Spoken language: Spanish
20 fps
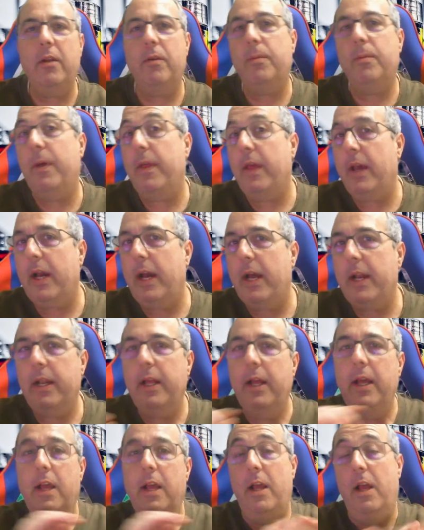Os voy a dejar
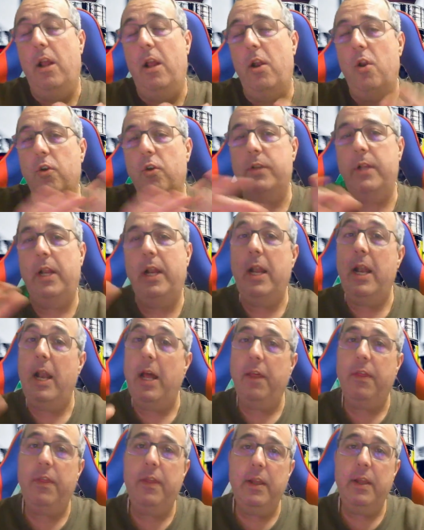los
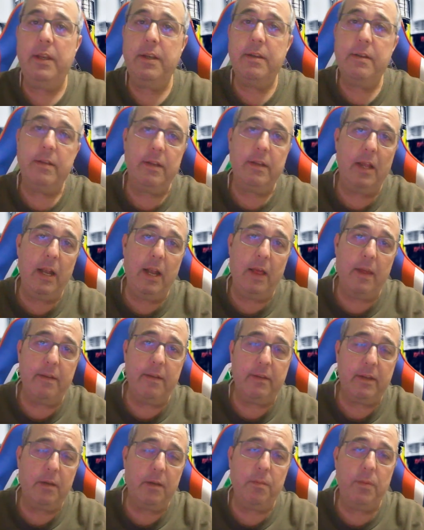enlaces en la
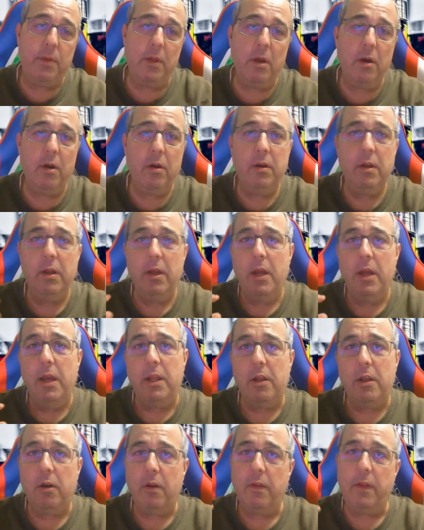descripción
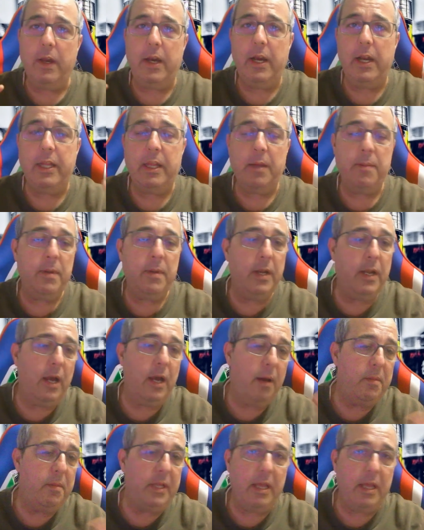y os los dejaré también
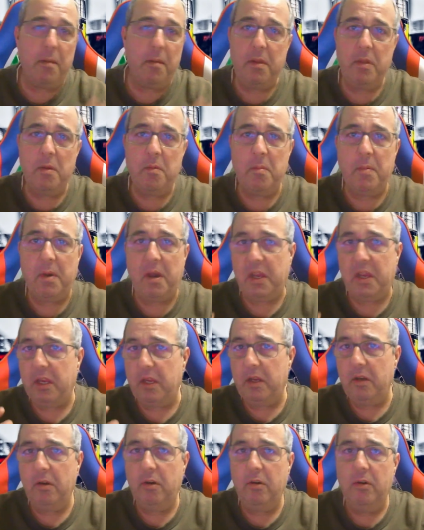a mitad vídeo, me
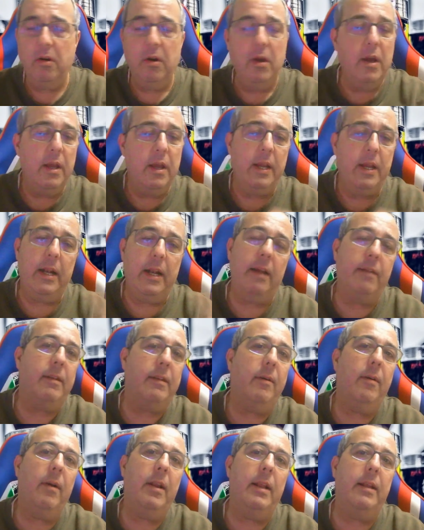imagino. Y nada,
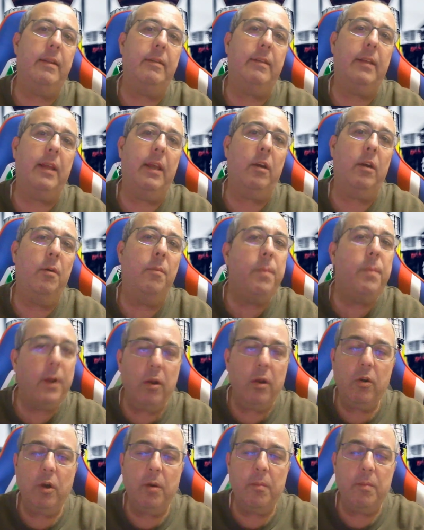chavales, que
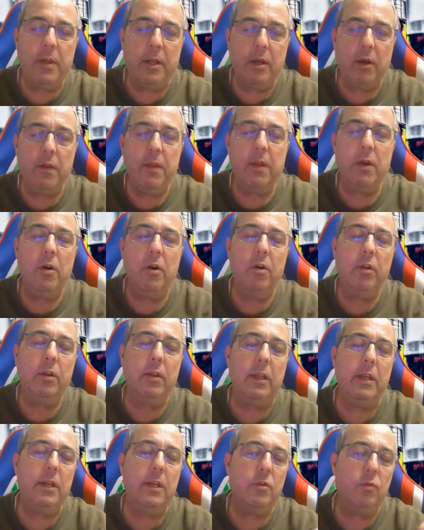comprarlo con mi código
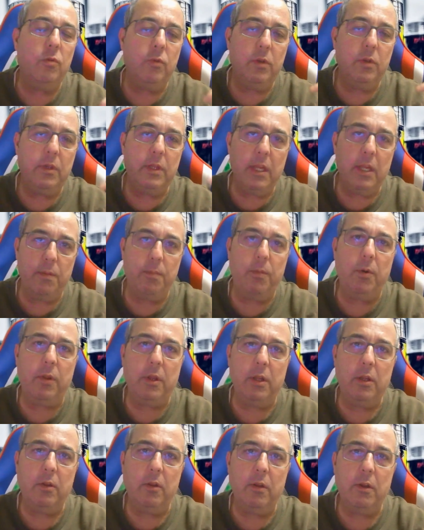tenéis un
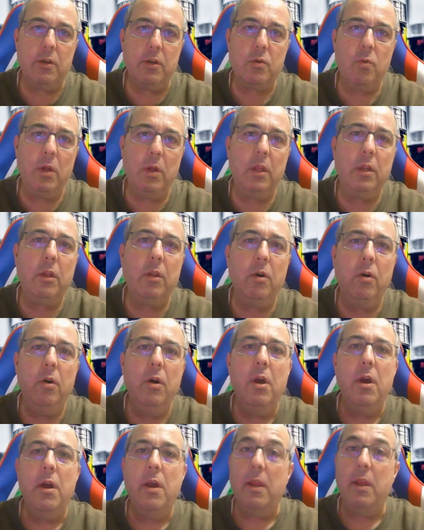10% de descuento
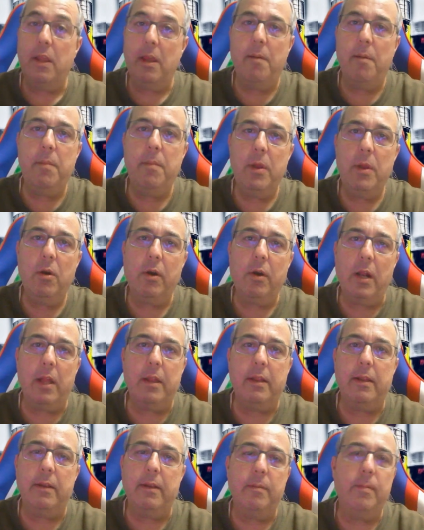y envío
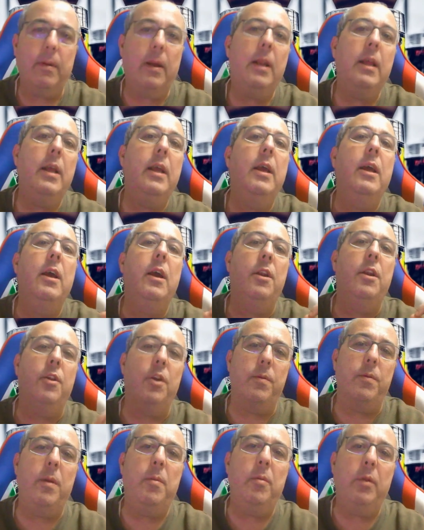gratis, ¿vale?
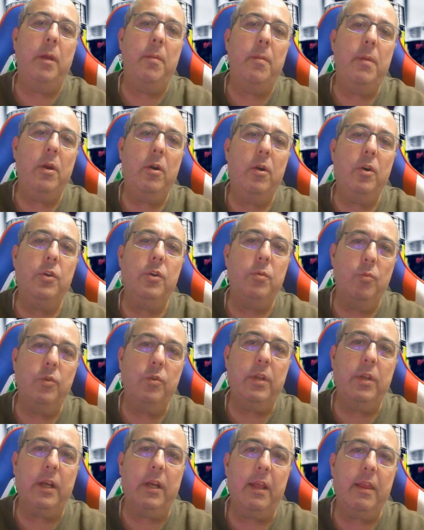Nos vemos amigos,
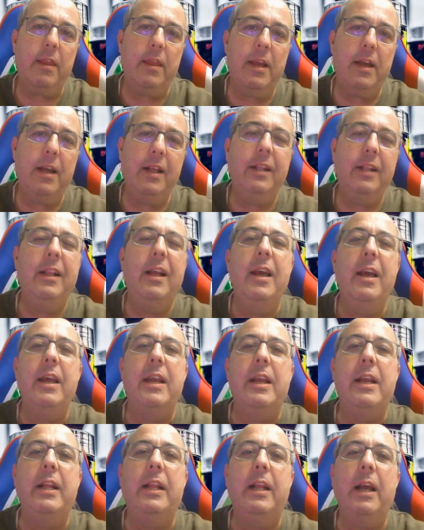muchas gracias
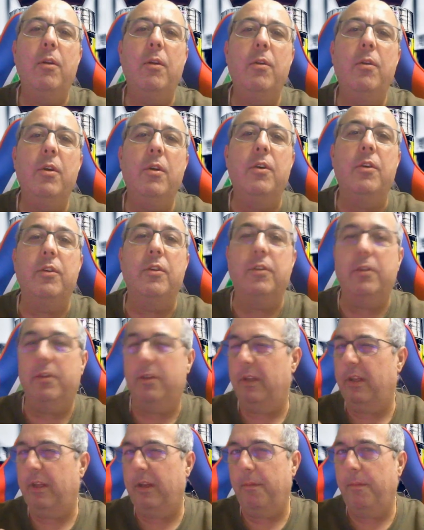y
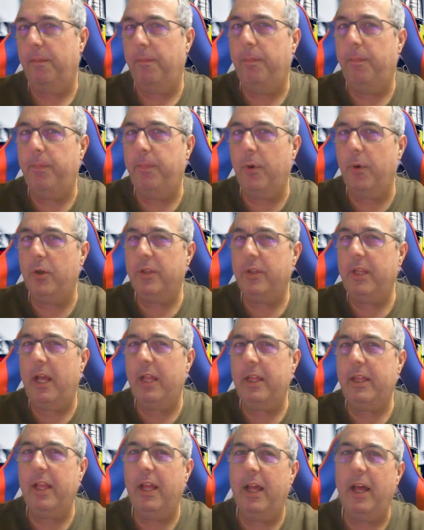saludos.
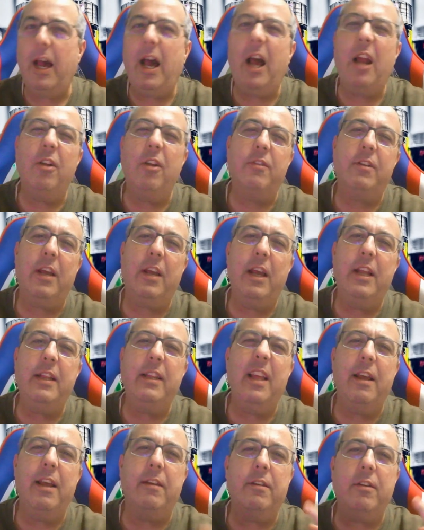Postdata a los
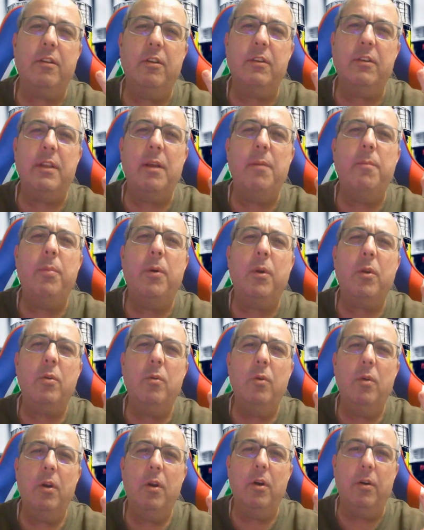haters que os den por
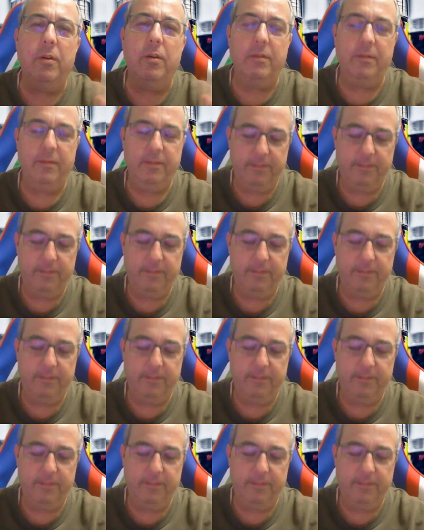culo.